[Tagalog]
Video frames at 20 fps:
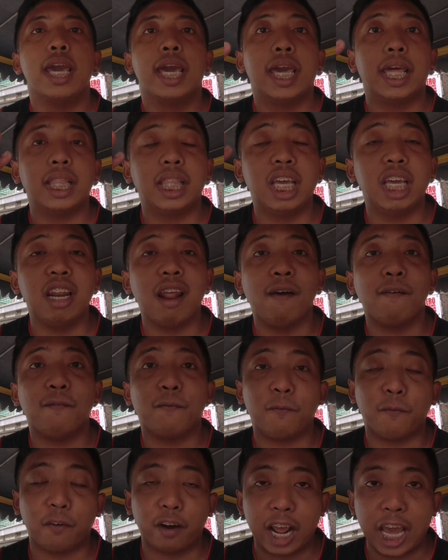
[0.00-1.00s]
hindi na
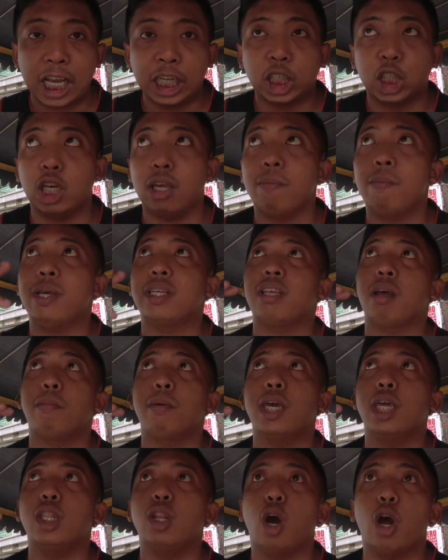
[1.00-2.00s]
fresh, ibig
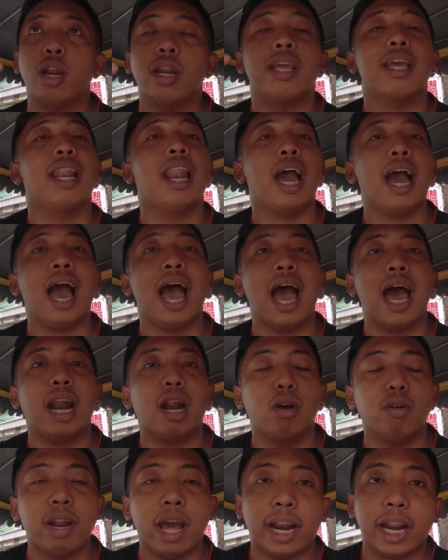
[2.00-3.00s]
sabihin nun, ilang
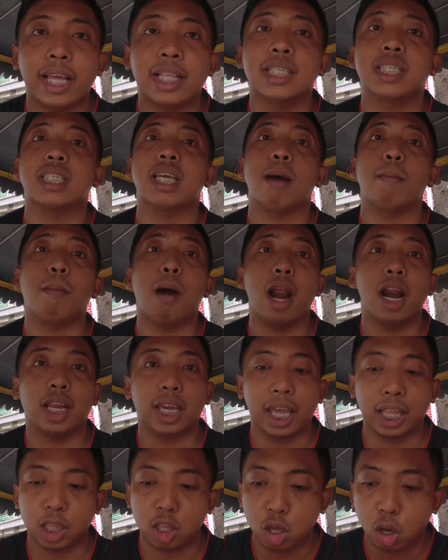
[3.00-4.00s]
araw na rin sa
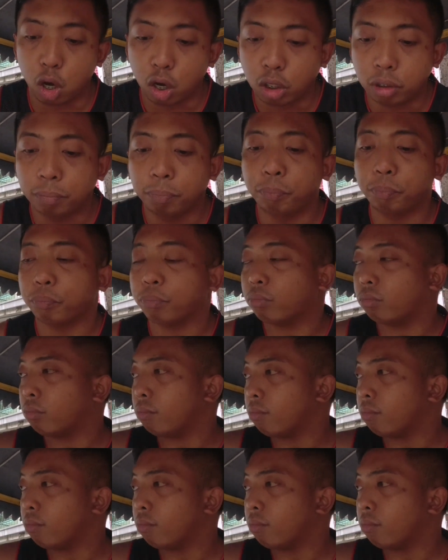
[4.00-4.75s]
market yon